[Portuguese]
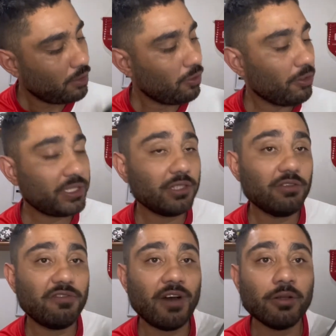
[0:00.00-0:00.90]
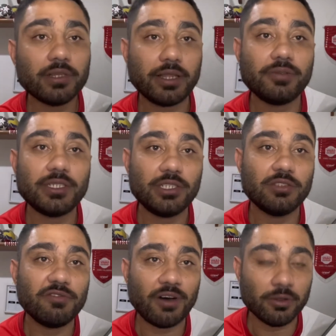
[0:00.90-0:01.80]
Eu sinto falta, tenho
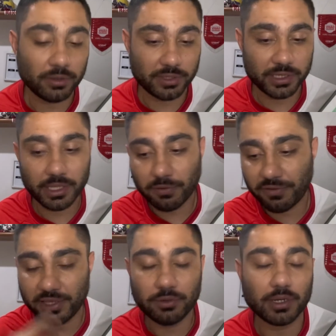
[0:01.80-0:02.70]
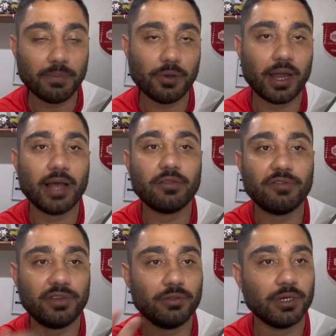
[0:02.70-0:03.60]
sentido falta, não sei se é o fim do campeonato,
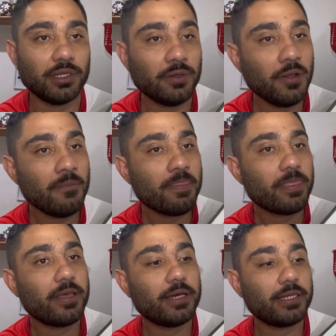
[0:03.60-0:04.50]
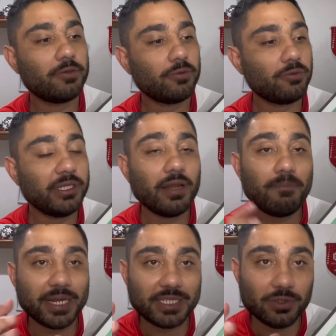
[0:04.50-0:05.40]
fim do ano, do, do, do Inter
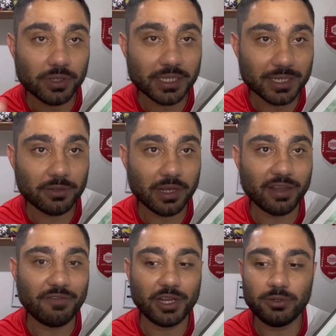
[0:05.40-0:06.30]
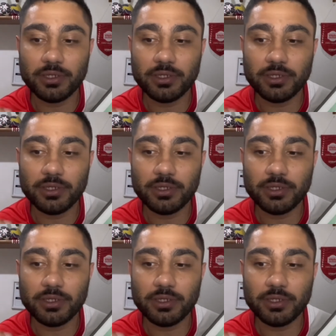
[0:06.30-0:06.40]
pressionando lá na frente.